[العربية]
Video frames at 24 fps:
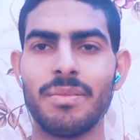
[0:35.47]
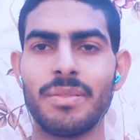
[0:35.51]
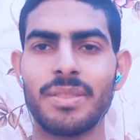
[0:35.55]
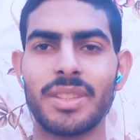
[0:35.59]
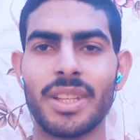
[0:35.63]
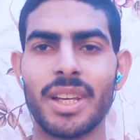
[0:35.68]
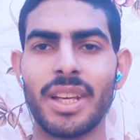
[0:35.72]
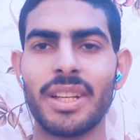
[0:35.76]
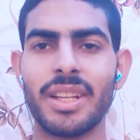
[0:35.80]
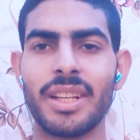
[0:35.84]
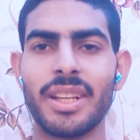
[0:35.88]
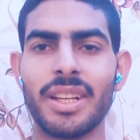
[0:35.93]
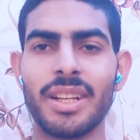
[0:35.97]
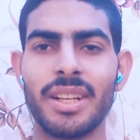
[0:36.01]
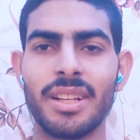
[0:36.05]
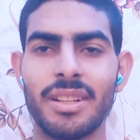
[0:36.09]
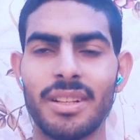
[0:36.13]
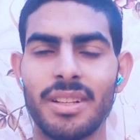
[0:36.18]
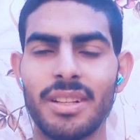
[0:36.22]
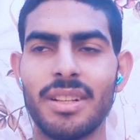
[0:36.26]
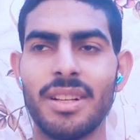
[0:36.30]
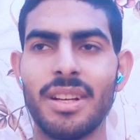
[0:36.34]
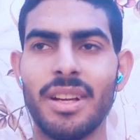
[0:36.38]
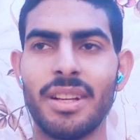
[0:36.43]
سيء
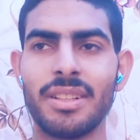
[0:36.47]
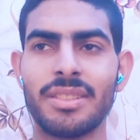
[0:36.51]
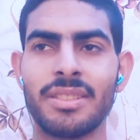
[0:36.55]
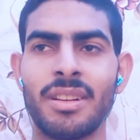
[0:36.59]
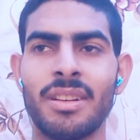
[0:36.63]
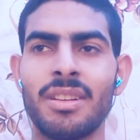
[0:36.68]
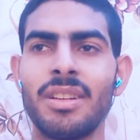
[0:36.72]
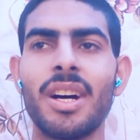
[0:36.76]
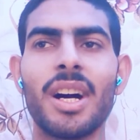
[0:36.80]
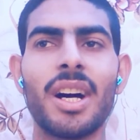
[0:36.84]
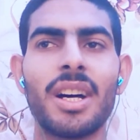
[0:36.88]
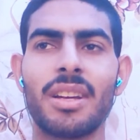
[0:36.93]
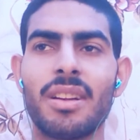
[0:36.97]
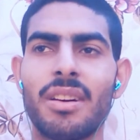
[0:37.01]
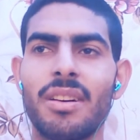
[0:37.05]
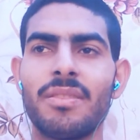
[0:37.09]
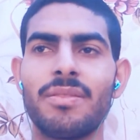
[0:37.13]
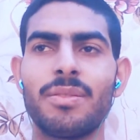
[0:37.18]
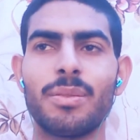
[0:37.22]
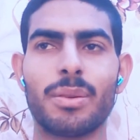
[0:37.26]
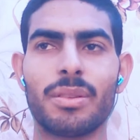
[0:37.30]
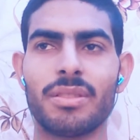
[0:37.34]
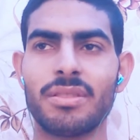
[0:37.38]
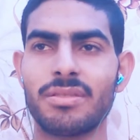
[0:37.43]
ضيعنا
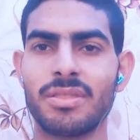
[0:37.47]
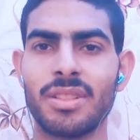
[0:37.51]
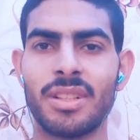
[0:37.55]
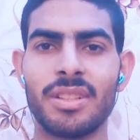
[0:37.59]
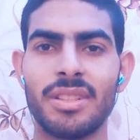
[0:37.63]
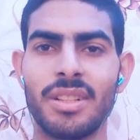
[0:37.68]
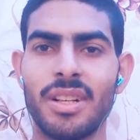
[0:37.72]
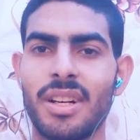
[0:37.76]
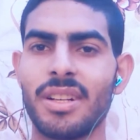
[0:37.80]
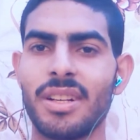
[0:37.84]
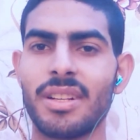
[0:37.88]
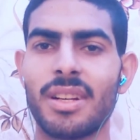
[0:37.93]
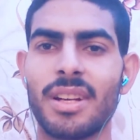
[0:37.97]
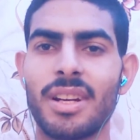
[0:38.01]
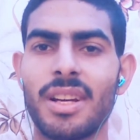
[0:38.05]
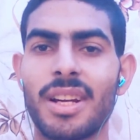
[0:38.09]
فرص ضيعنا